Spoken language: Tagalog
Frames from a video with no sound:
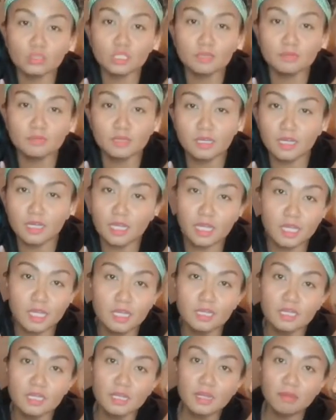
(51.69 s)
mga
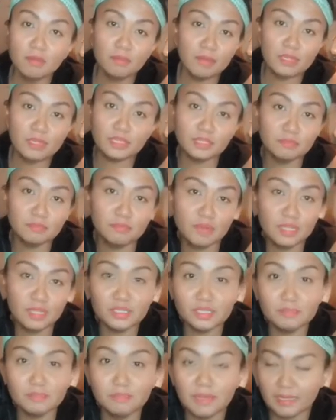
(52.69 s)

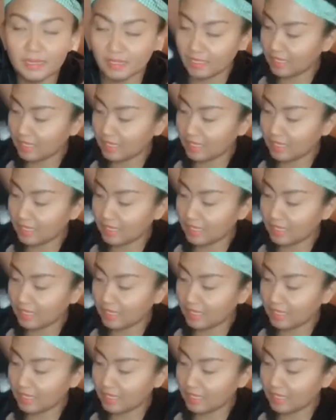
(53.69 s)
branded-branded bag eh.